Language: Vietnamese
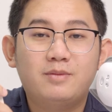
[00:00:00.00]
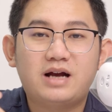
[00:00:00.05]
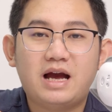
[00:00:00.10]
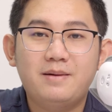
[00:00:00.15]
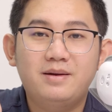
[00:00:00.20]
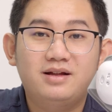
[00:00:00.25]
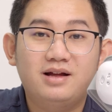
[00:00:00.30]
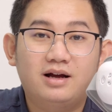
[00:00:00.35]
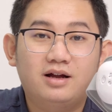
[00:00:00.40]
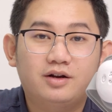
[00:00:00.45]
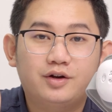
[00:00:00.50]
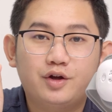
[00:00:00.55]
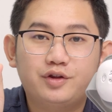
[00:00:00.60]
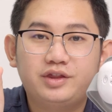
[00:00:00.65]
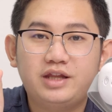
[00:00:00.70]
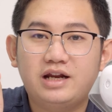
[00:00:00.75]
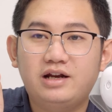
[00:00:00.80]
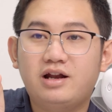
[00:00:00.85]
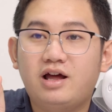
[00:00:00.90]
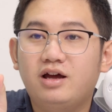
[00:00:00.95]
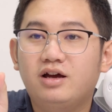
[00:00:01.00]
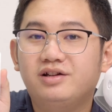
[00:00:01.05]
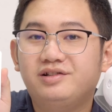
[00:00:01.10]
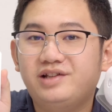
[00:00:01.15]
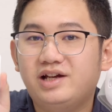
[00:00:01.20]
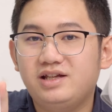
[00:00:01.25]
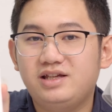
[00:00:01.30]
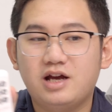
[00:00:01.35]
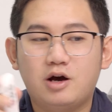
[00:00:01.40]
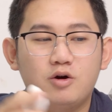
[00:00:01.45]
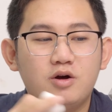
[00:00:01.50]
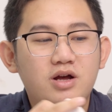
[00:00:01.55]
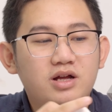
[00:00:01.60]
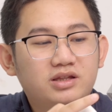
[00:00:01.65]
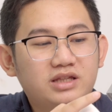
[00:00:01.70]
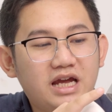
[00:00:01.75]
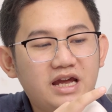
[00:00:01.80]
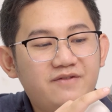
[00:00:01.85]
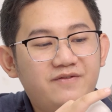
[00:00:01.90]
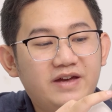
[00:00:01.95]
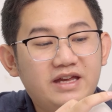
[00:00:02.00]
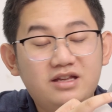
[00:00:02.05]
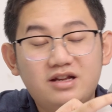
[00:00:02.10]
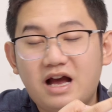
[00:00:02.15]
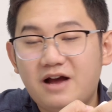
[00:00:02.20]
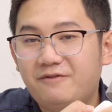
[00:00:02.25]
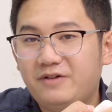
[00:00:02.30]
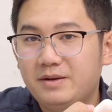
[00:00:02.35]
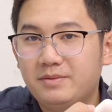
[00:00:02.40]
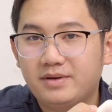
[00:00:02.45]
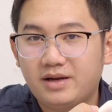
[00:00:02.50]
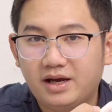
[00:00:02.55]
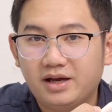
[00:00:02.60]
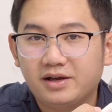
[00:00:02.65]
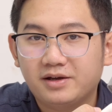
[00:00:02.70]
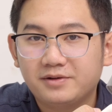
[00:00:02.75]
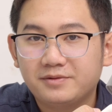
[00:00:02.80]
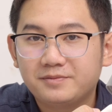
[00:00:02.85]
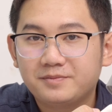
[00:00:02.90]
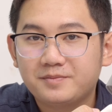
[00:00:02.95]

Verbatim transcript: là một cái thấy rằng nó tiện lợi hơn rất là nhiều thay vì những hàng phí ở đây